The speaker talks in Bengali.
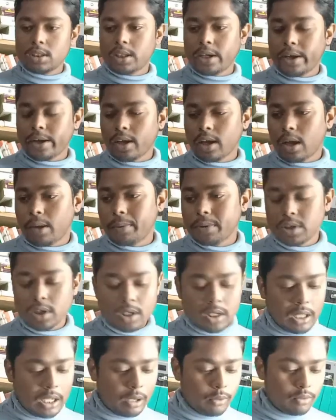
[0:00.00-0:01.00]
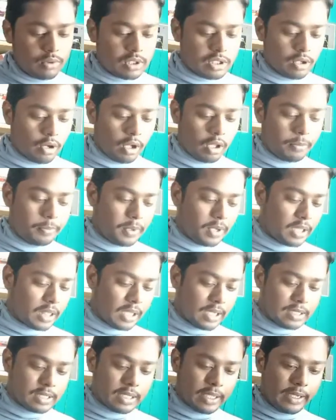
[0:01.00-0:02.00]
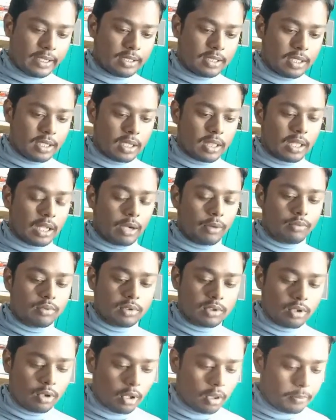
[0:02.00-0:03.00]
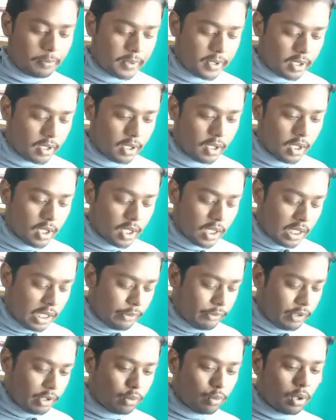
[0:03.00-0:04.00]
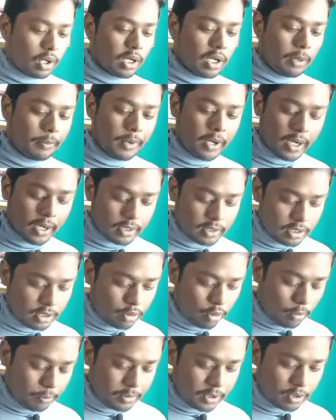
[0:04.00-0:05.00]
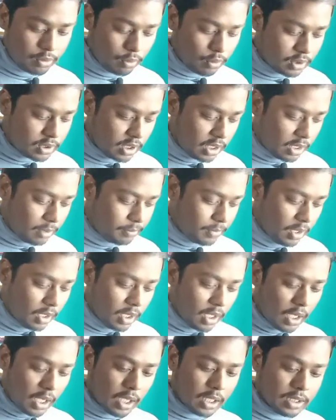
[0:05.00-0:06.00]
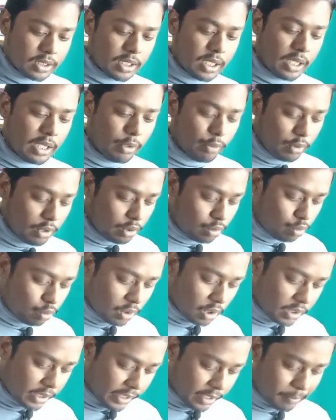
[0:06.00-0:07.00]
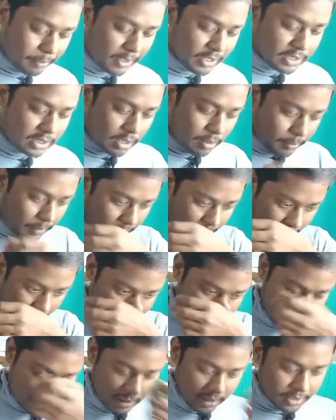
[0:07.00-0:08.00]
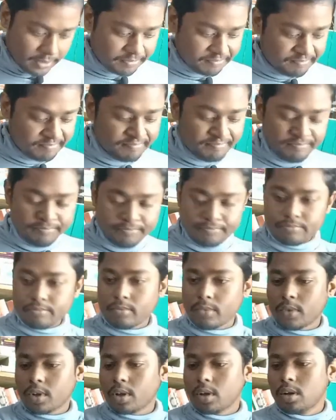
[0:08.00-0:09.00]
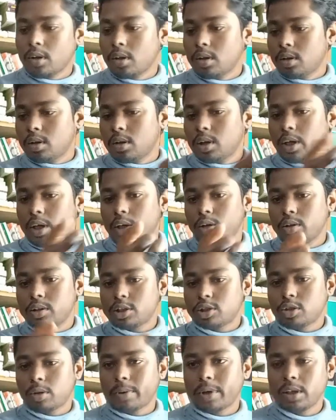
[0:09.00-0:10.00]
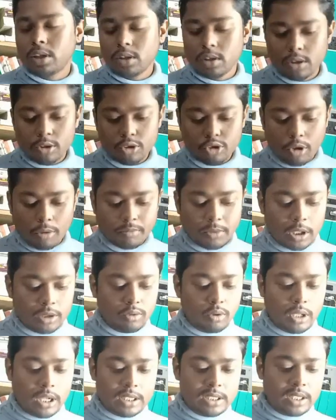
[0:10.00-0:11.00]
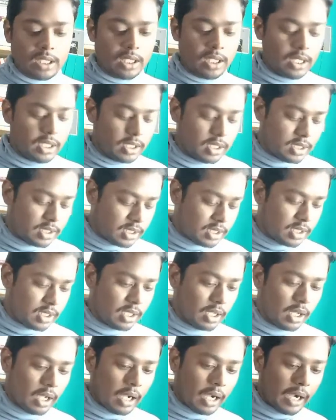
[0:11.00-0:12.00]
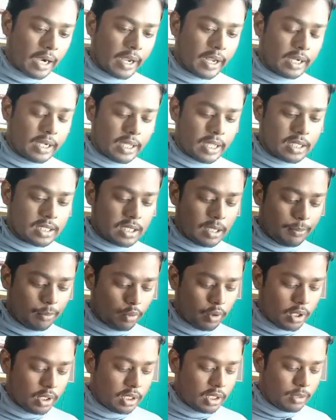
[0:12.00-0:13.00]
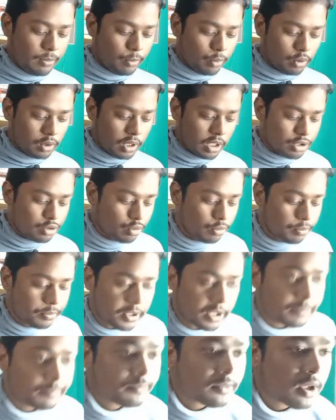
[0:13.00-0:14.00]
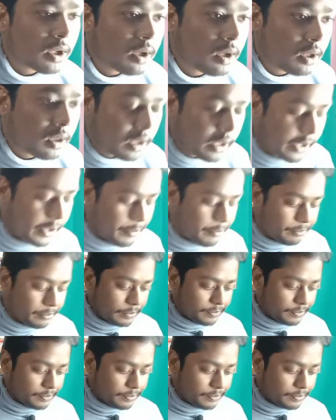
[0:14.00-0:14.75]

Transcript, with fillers: দেখ আমাদের ক্লাউডস গল্পের ক্লাস এইটদের ক্লাউডস গল্পের ইউনিট ওয়ানটা আমরা আগের দিন কমপ্লিট করেছিলাম আজকে ইউনিট টুটা দেখ পেজ নাম্বার এইটিন রেডি হয়েছি সবাই শব্দার্থ লাস্টে লিখে দিচ্ছি আগে টেক্সটটা পড়িয়ে দিই মন দিয়ে শুনবি দেখ